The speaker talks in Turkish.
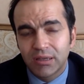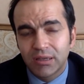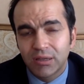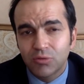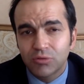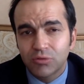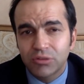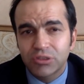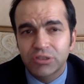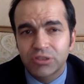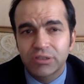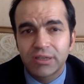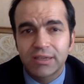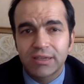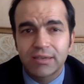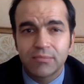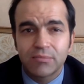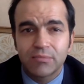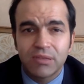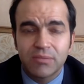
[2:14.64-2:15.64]
Yine yurt dışında
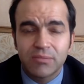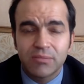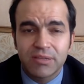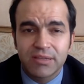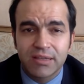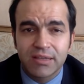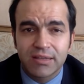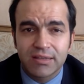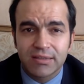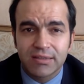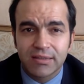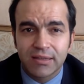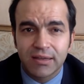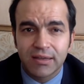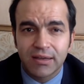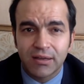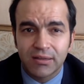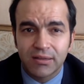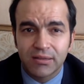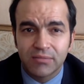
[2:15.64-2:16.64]
2020
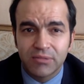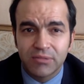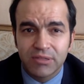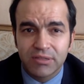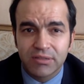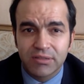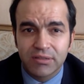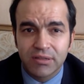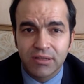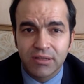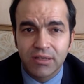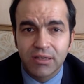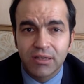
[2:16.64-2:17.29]
senesinde aldığımız